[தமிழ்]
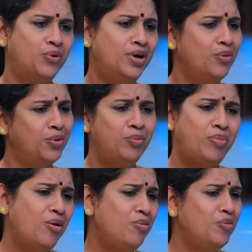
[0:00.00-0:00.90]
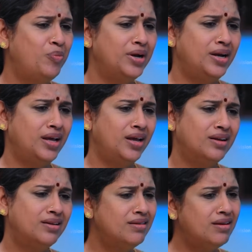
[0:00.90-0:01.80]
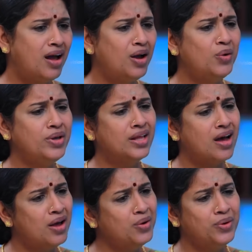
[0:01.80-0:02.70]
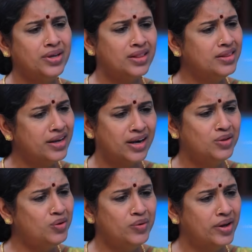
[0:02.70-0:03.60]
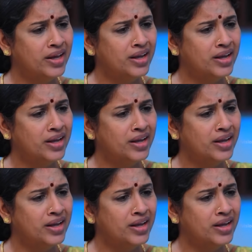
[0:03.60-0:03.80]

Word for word: என் புள்ள ஒரு பாவமும் பண்ணல கனவுலயும் யாருக்கும் எந்த கெடுதலும்